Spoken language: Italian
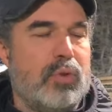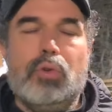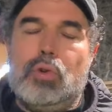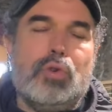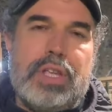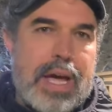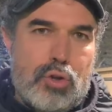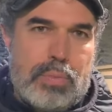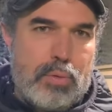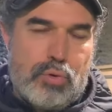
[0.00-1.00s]
ogni anno
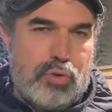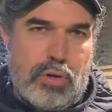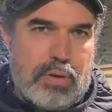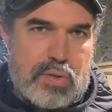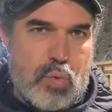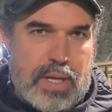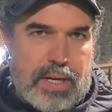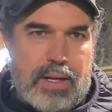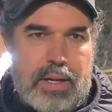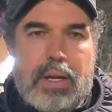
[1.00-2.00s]
dobbiamo costruire una squadra.